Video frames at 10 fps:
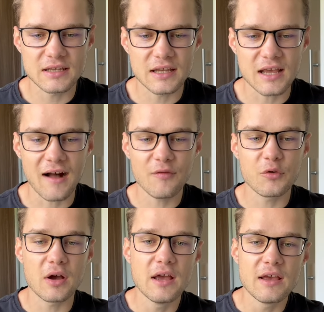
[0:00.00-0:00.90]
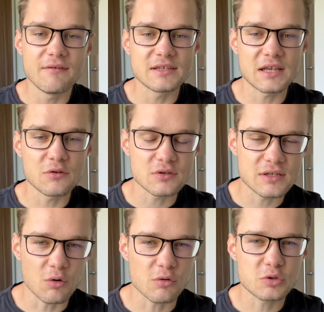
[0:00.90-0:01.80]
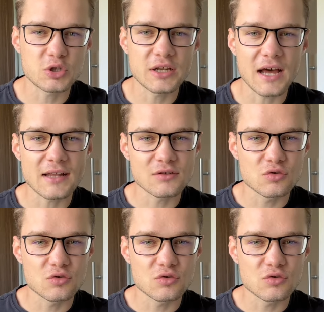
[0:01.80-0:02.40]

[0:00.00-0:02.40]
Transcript: Indikator. Wir sehen uns die On-Chain-Daten